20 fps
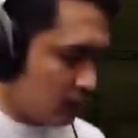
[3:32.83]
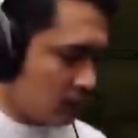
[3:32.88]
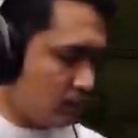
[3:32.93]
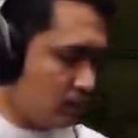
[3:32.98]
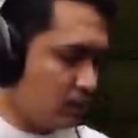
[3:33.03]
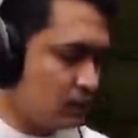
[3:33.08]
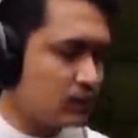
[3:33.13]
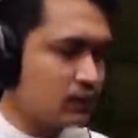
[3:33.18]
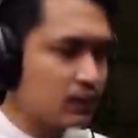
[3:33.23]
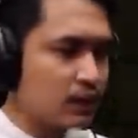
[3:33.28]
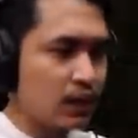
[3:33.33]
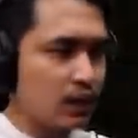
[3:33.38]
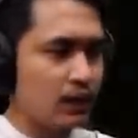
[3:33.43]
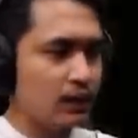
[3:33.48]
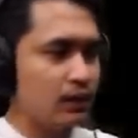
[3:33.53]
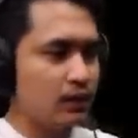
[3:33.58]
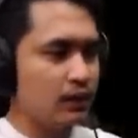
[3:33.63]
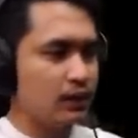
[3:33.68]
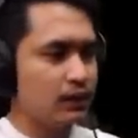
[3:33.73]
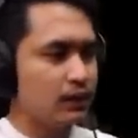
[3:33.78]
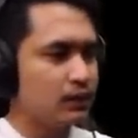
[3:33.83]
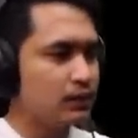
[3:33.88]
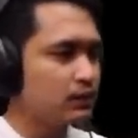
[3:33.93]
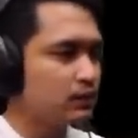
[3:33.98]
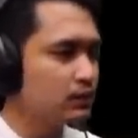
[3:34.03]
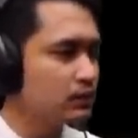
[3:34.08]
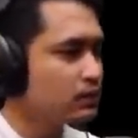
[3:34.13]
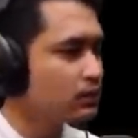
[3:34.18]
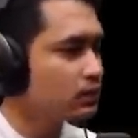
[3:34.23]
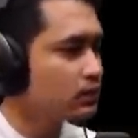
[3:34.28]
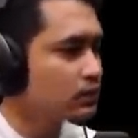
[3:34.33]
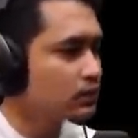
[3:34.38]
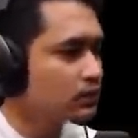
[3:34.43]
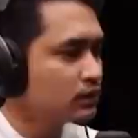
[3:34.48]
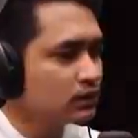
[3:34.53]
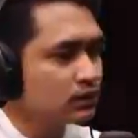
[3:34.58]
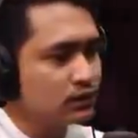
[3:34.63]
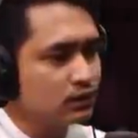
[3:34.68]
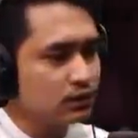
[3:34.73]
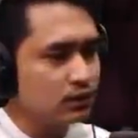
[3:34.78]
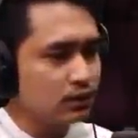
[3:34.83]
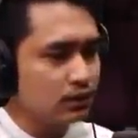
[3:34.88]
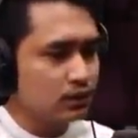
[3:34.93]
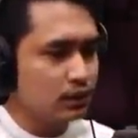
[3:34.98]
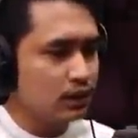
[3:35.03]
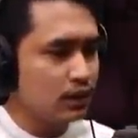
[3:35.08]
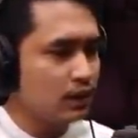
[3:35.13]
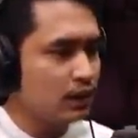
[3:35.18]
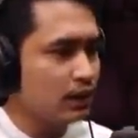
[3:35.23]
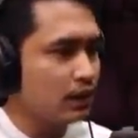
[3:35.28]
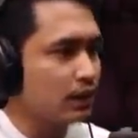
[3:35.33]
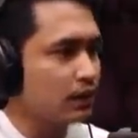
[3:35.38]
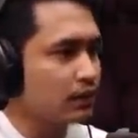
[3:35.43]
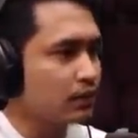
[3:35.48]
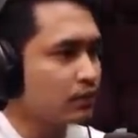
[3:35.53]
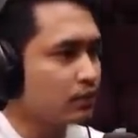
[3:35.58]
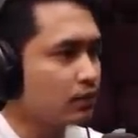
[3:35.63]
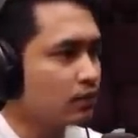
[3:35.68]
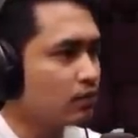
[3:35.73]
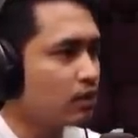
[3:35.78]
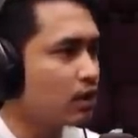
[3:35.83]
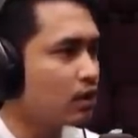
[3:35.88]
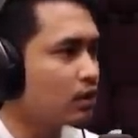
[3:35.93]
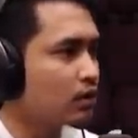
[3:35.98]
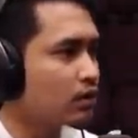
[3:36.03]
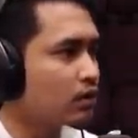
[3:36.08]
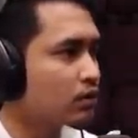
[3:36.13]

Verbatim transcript: Ya, bisa ini ya. Oke. Wah.